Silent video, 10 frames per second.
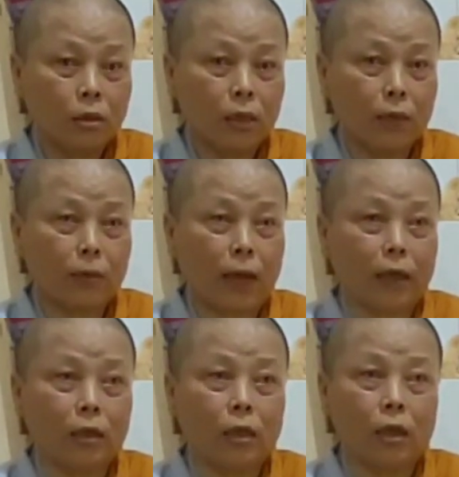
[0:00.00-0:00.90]
Bát Nhã nghe
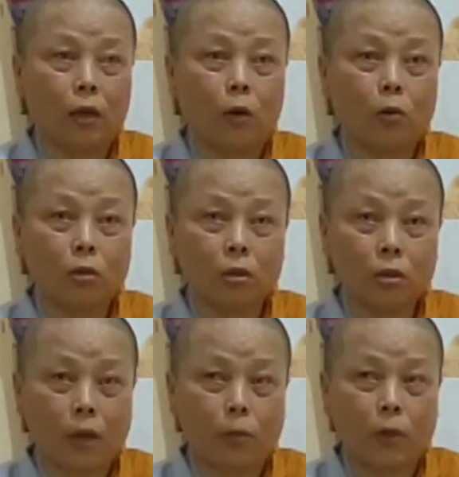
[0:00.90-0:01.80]
tả vậy là cô
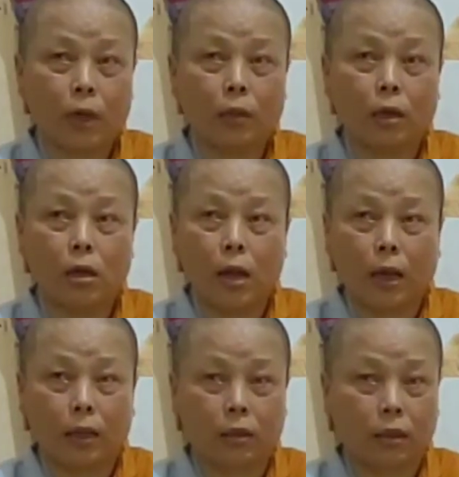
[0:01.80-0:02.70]
không có khẳng định
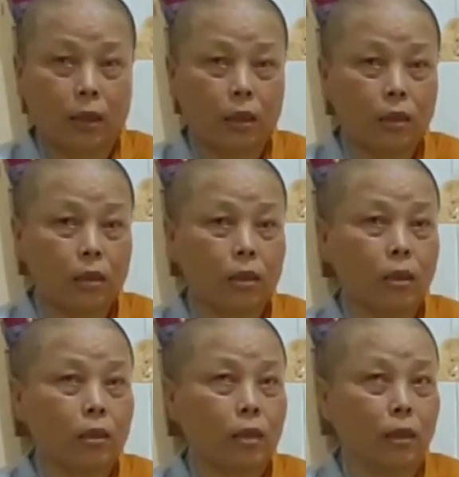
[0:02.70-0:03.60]
là cái
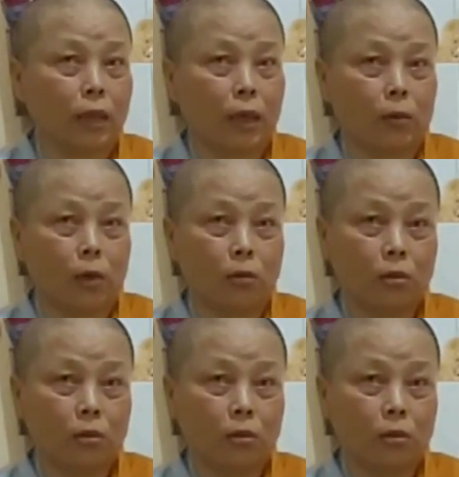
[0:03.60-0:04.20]
chiếc thuyền chèo đâu.